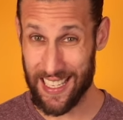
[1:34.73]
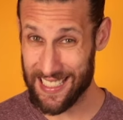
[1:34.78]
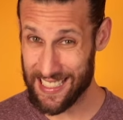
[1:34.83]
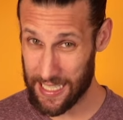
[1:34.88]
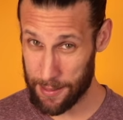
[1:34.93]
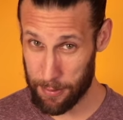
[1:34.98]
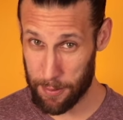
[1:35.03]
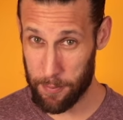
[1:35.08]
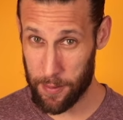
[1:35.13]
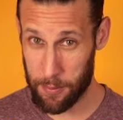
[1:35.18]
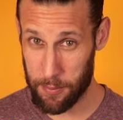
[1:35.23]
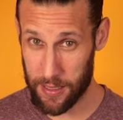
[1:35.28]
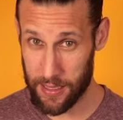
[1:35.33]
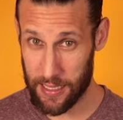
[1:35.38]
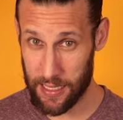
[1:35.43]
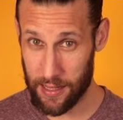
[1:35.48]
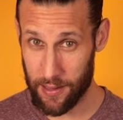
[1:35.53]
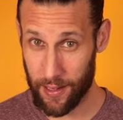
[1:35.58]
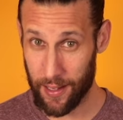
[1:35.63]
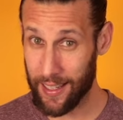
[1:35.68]
estaba
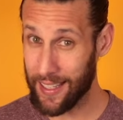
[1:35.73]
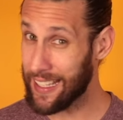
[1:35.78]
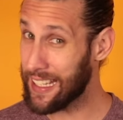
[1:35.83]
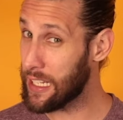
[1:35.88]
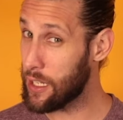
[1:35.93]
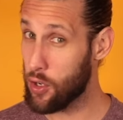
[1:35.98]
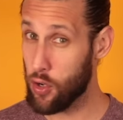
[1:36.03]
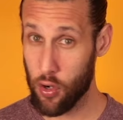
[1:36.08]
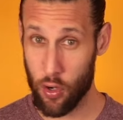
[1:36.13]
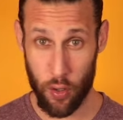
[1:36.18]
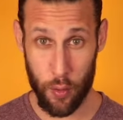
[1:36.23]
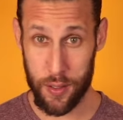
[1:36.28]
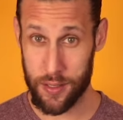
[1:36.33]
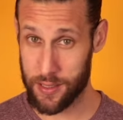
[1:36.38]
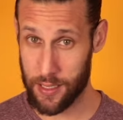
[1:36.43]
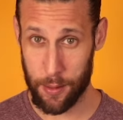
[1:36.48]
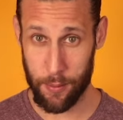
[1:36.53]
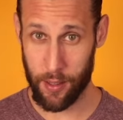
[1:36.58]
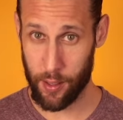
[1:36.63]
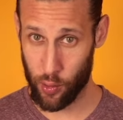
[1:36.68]
permitida y no
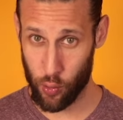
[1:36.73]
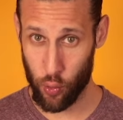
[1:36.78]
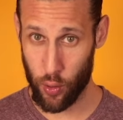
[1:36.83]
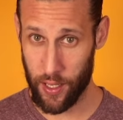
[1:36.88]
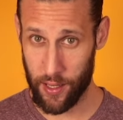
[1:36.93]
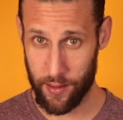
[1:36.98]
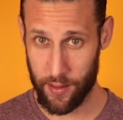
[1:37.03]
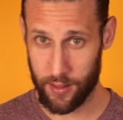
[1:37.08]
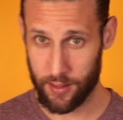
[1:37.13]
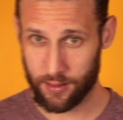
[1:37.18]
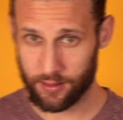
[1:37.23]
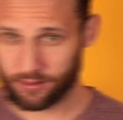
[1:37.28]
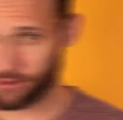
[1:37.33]
estaba regulada.